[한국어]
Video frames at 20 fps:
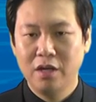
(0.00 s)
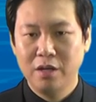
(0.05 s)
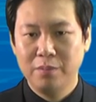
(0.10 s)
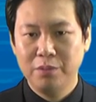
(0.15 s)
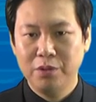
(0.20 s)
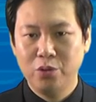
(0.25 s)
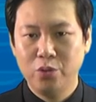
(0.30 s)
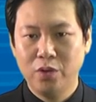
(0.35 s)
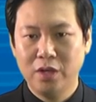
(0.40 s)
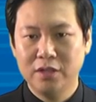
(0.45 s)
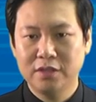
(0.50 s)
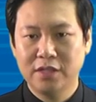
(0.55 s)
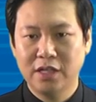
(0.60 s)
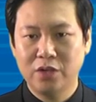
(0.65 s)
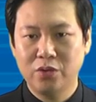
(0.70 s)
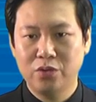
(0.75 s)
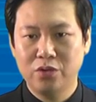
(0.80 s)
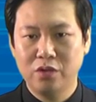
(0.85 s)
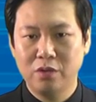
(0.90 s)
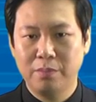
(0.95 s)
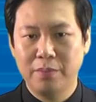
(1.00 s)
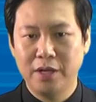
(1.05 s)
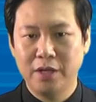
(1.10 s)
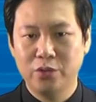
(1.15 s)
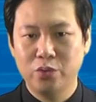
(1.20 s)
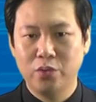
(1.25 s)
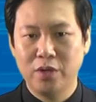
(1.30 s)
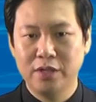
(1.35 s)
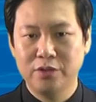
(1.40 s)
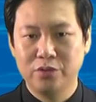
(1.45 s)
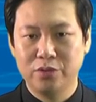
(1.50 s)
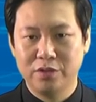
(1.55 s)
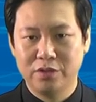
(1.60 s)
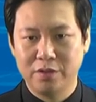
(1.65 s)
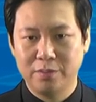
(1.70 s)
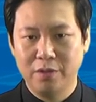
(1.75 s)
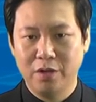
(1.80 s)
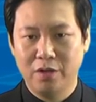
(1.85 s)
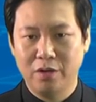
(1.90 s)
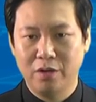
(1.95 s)
필요한 자료를 배송할 수
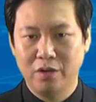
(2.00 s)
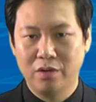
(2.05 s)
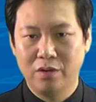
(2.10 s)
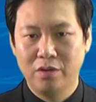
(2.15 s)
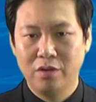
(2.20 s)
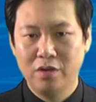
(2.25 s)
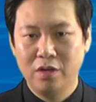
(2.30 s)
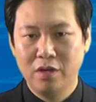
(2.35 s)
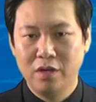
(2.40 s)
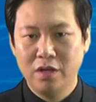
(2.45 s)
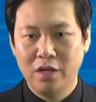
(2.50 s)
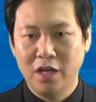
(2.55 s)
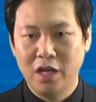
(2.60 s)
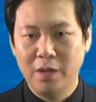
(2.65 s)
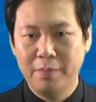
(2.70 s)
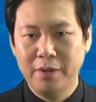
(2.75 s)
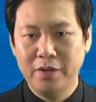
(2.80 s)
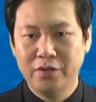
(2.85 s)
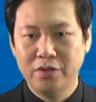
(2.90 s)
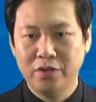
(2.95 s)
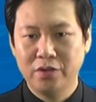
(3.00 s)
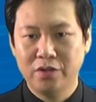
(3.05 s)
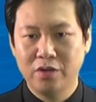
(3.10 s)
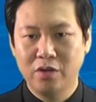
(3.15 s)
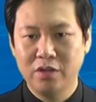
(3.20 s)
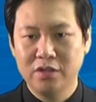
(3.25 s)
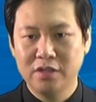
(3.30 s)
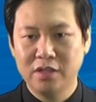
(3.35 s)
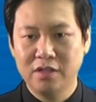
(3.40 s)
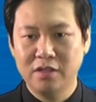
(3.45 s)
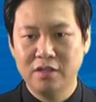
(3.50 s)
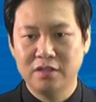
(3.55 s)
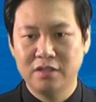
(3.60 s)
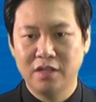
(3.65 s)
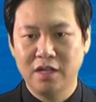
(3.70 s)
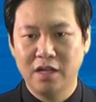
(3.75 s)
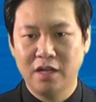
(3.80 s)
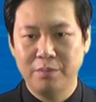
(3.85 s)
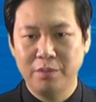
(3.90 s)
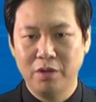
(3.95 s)
있으며 앱에서 결제를
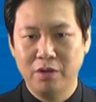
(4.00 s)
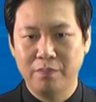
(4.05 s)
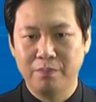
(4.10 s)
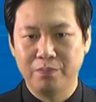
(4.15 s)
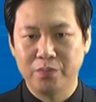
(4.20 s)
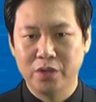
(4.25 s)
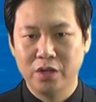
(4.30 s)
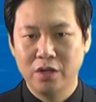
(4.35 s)
진행하면